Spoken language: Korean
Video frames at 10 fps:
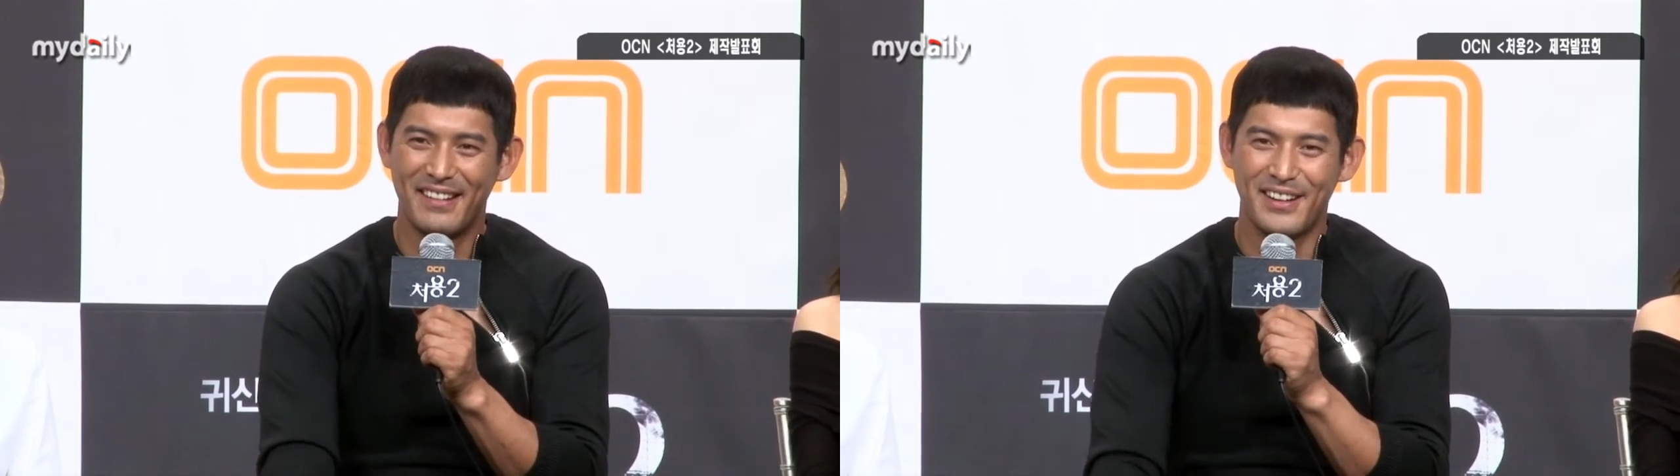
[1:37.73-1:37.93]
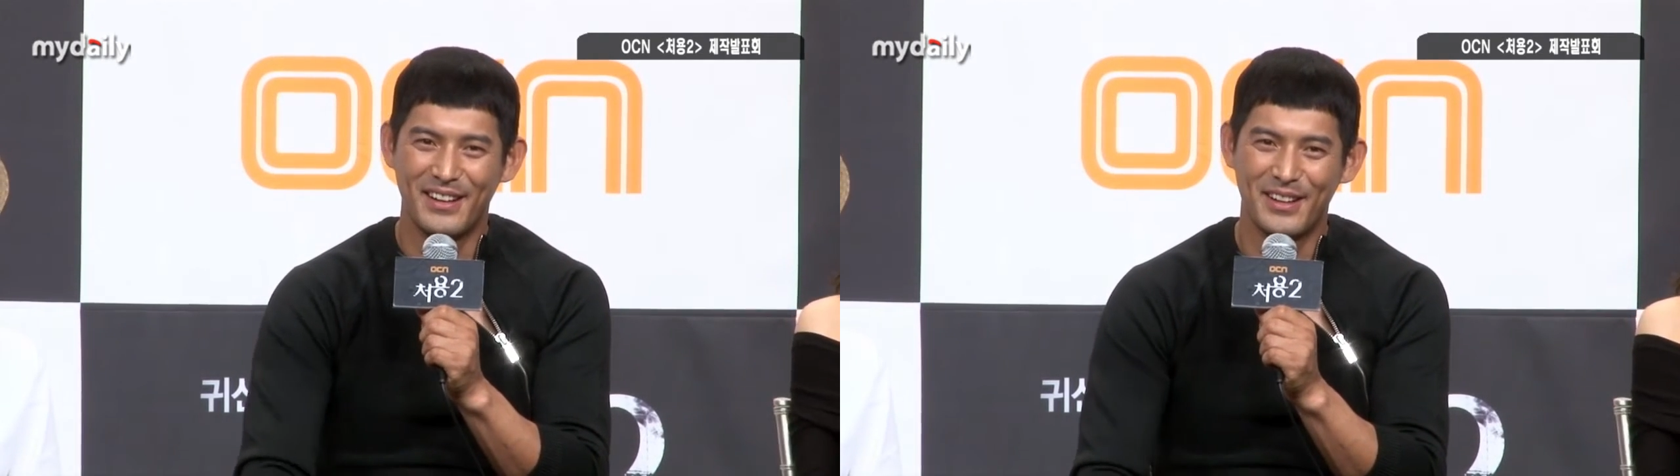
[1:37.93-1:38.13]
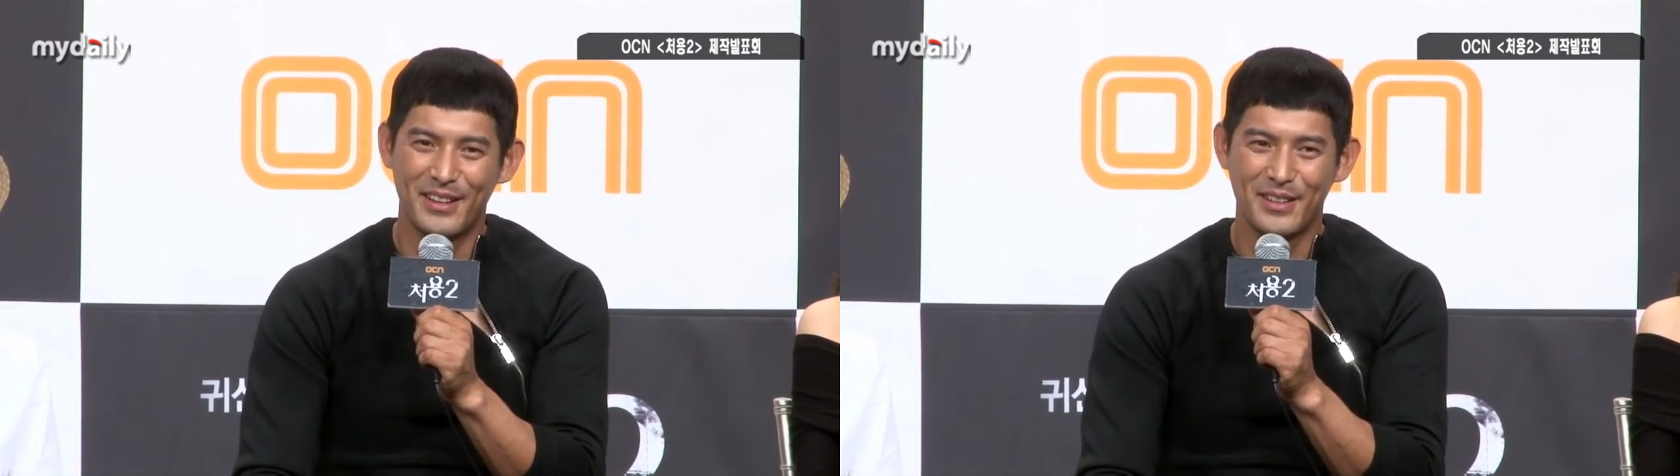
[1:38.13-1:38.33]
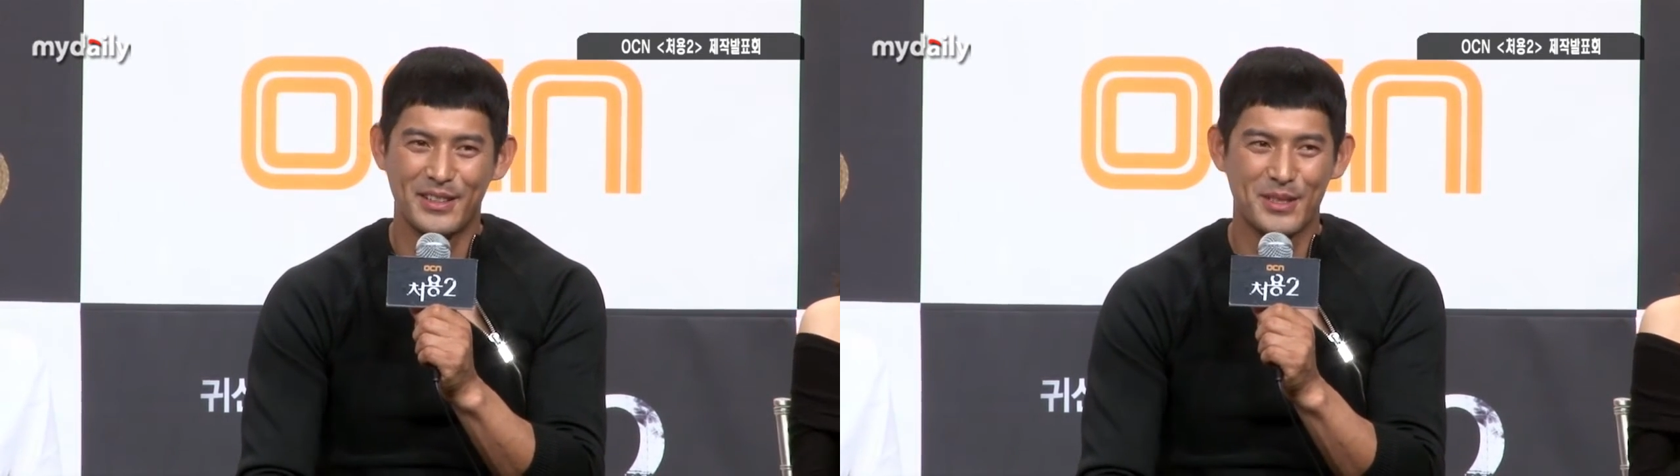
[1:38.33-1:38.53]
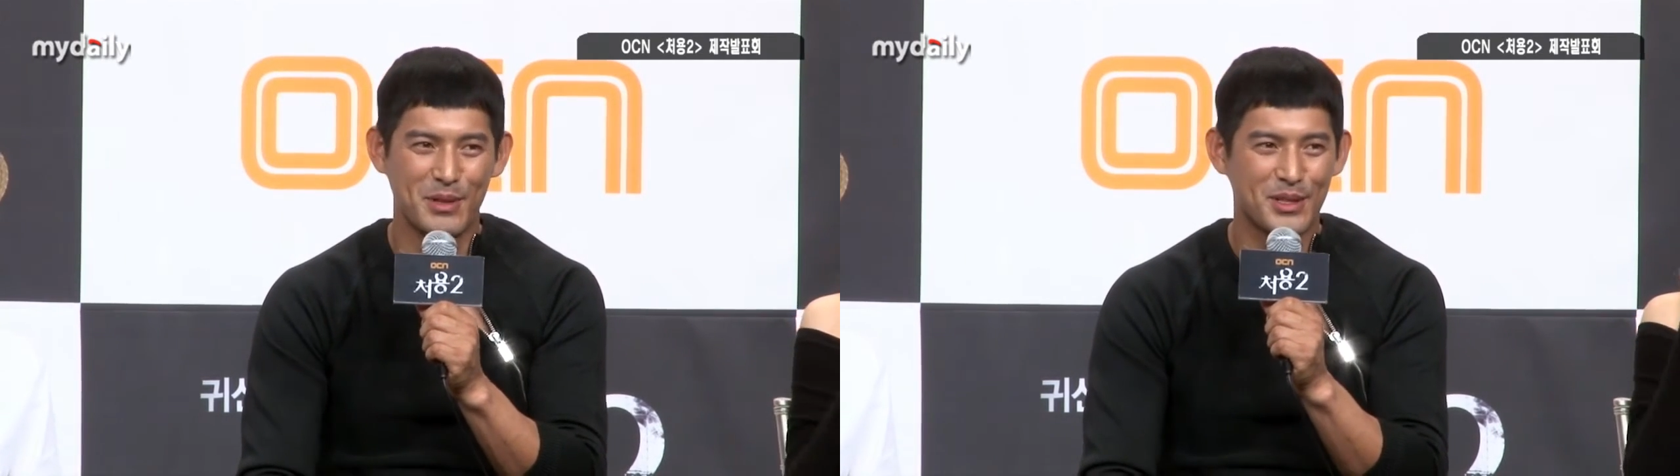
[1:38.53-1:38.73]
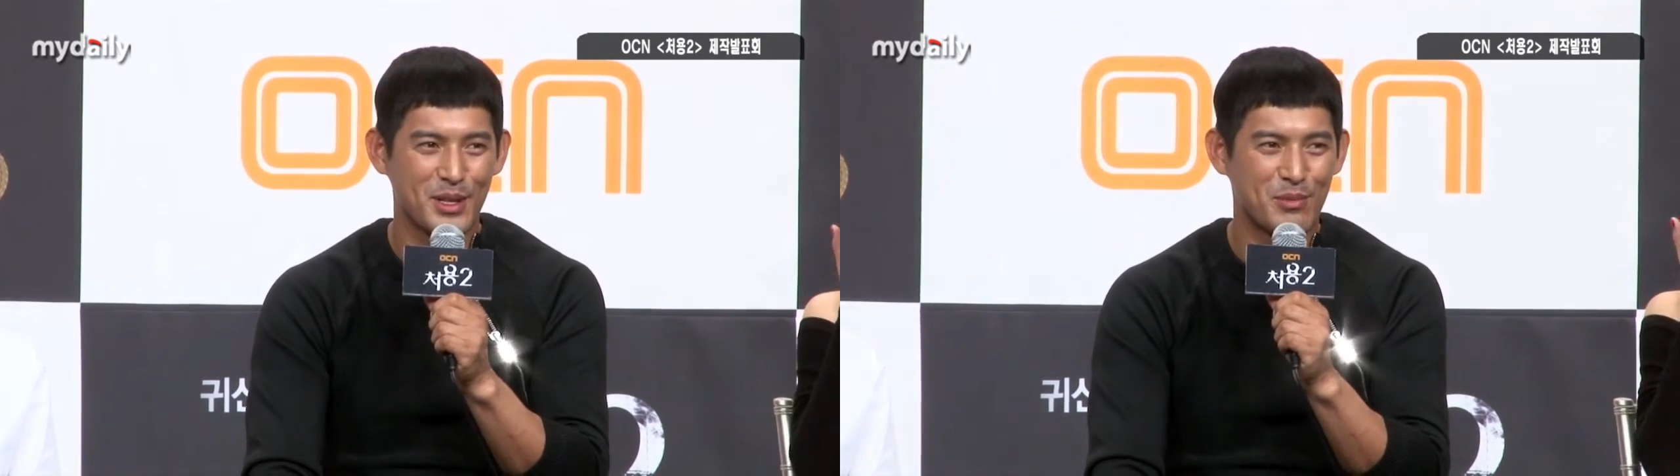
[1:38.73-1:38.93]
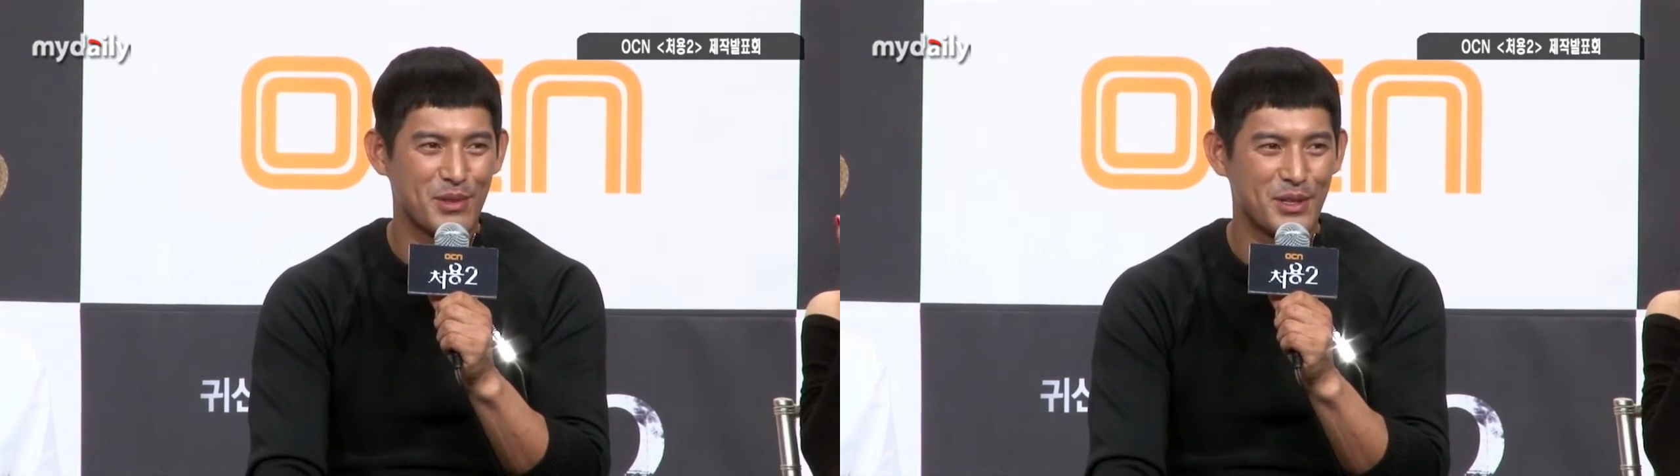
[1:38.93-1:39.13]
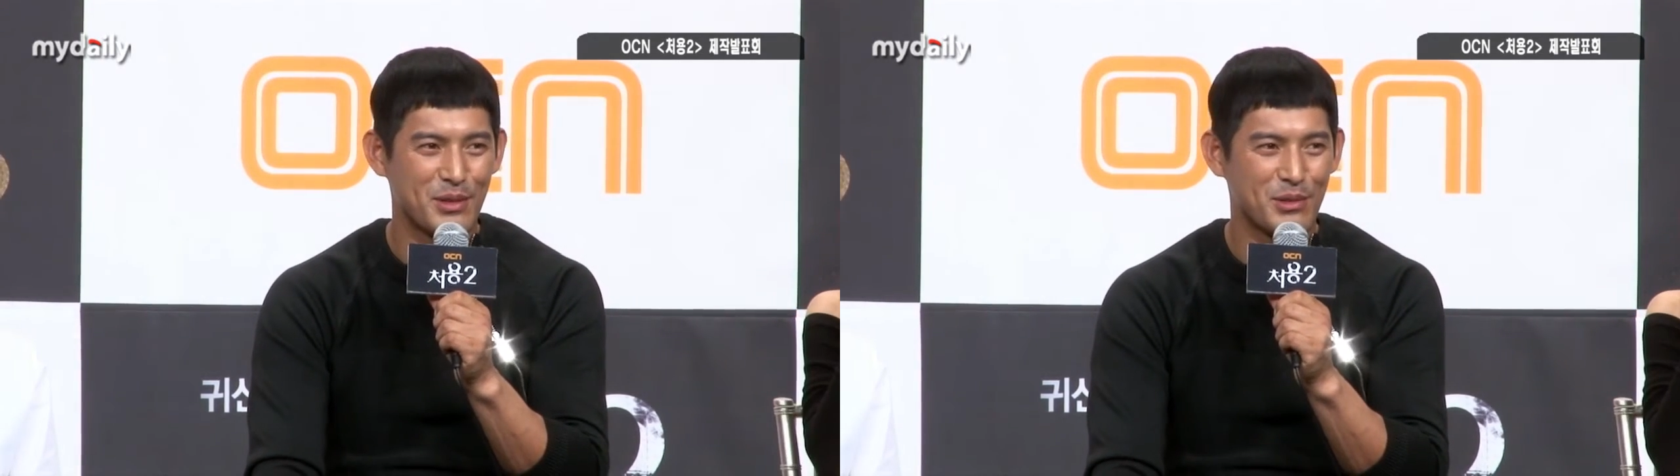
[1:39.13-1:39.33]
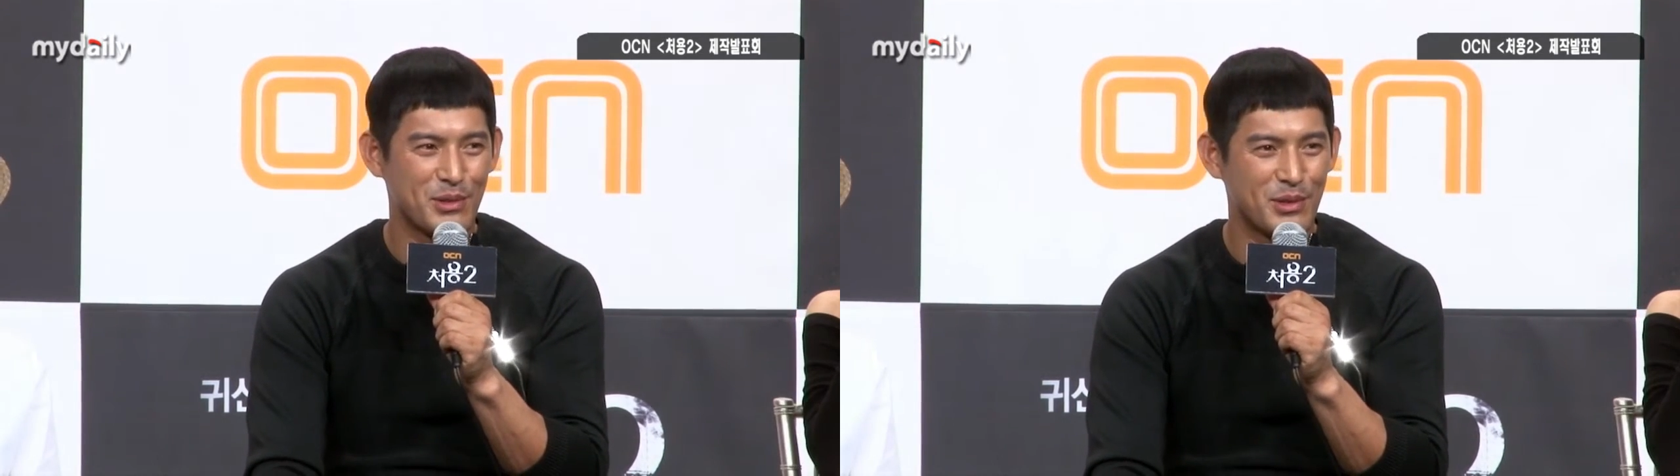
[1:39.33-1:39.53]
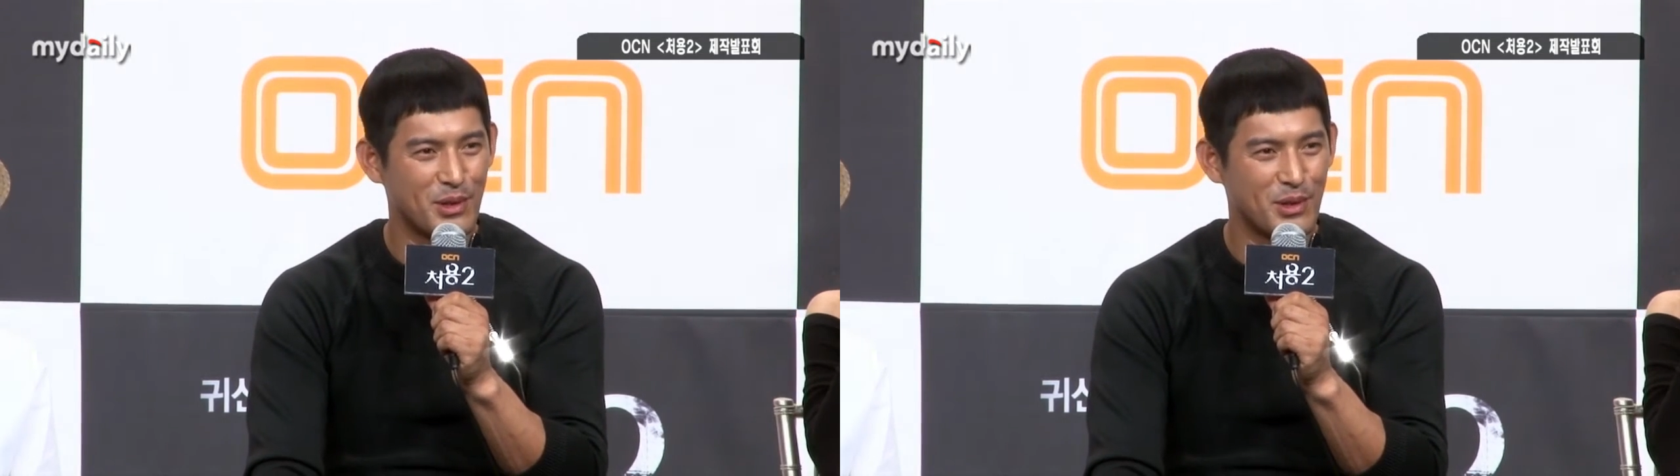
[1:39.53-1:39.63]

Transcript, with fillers: 아, 지방령이 풀린 이후로